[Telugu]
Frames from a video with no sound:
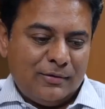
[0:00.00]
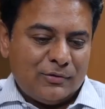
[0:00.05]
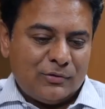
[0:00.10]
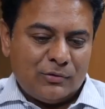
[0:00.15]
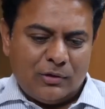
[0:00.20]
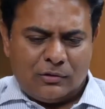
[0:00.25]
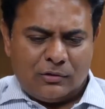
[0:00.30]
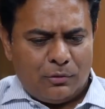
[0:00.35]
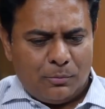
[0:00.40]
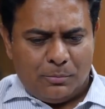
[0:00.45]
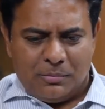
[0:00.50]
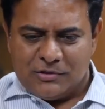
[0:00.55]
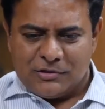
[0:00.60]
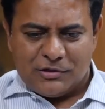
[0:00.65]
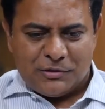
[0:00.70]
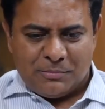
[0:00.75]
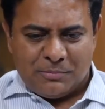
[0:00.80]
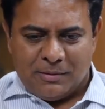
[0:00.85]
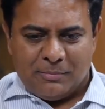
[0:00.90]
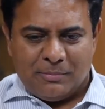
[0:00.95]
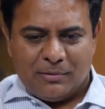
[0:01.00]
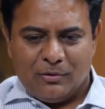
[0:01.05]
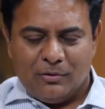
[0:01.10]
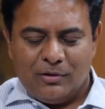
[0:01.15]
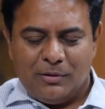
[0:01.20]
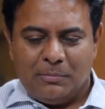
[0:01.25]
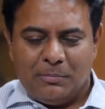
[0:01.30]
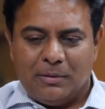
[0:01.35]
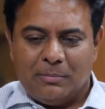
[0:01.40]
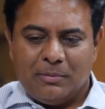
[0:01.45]
సో అందులో బిజినెస్ పేపర్లు
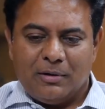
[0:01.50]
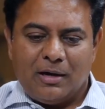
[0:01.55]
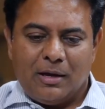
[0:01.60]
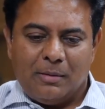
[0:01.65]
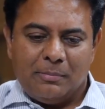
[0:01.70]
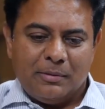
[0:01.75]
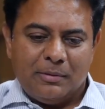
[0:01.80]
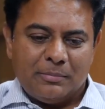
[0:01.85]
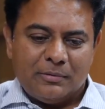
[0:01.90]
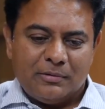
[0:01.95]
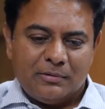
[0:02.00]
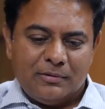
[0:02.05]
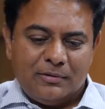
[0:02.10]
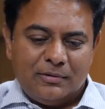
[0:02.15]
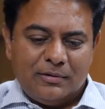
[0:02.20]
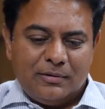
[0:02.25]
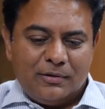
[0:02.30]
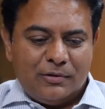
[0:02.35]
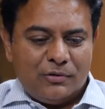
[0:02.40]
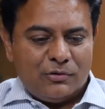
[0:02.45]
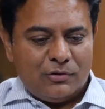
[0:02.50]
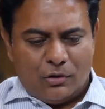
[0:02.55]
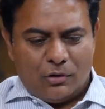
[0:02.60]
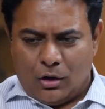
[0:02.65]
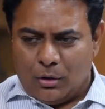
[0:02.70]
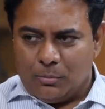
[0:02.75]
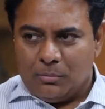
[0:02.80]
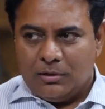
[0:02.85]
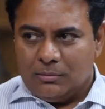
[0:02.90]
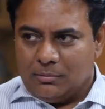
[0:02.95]
ఈ పేపర్లు ఆ పేపర్ సో
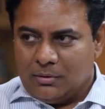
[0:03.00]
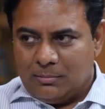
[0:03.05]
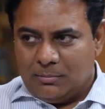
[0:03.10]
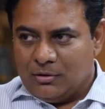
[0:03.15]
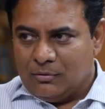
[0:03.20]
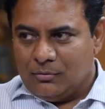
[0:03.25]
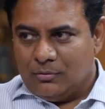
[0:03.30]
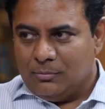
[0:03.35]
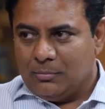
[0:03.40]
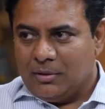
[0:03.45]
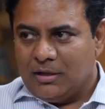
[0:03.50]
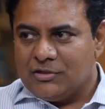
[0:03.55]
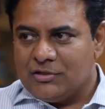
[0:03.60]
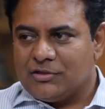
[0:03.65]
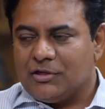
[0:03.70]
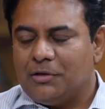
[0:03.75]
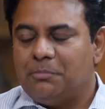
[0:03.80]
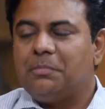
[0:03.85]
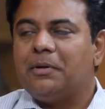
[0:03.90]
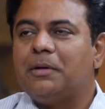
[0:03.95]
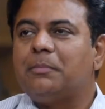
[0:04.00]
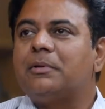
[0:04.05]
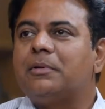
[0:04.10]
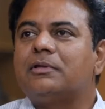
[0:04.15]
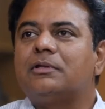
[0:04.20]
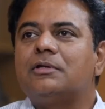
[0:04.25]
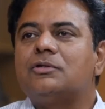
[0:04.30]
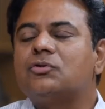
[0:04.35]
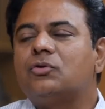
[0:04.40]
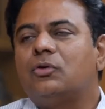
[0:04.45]
నార్మల్గా మనం మెయిన్ స్ట్రీమ్ పేపర్
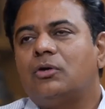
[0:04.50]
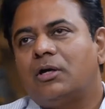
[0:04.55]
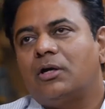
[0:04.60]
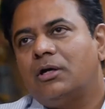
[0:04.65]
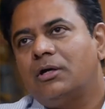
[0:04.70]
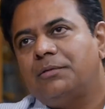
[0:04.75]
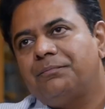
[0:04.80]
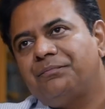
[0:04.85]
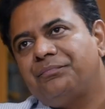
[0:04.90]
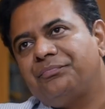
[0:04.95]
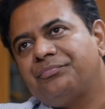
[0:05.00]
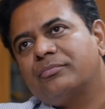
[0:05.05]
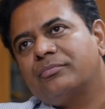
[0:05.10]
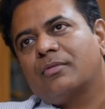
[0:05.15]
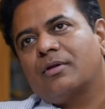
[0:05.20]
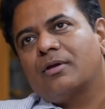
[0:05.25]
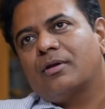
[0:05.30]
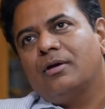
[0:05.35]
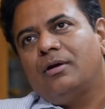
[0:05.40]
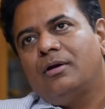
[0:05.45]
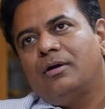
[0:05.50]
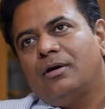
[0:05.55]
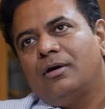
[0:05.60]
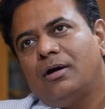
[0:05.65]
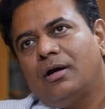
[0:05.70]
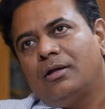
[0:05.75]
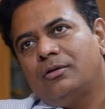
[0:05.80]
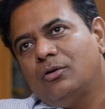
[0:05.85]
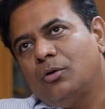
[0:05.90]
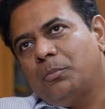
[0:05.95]
తీసుకుంటే
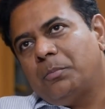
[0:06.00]
అందులో